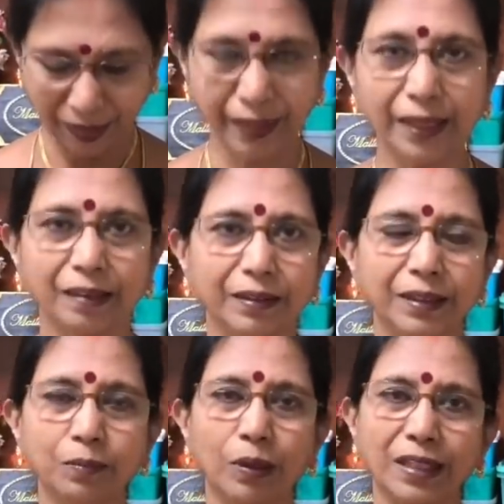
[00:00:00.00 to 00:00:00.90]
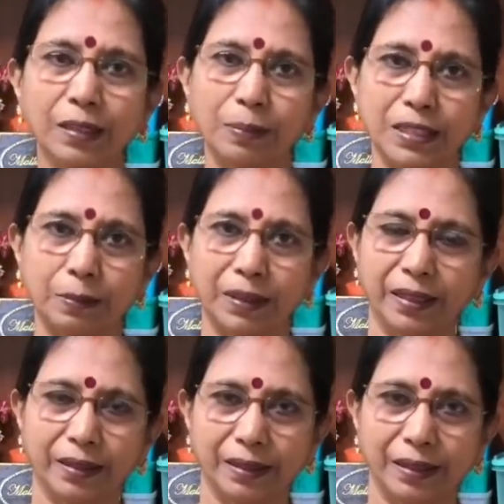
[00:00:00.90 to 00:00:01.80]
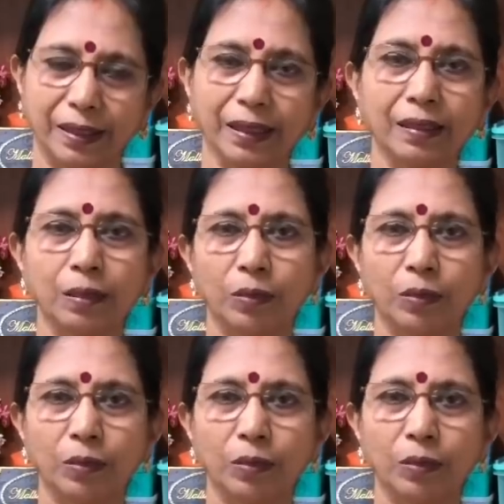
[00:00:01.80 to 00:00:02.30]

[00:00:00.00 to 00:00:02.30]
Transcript: இன்றைக்கி நான் வந்து எடுத்துகிட்டு இருக்கேன்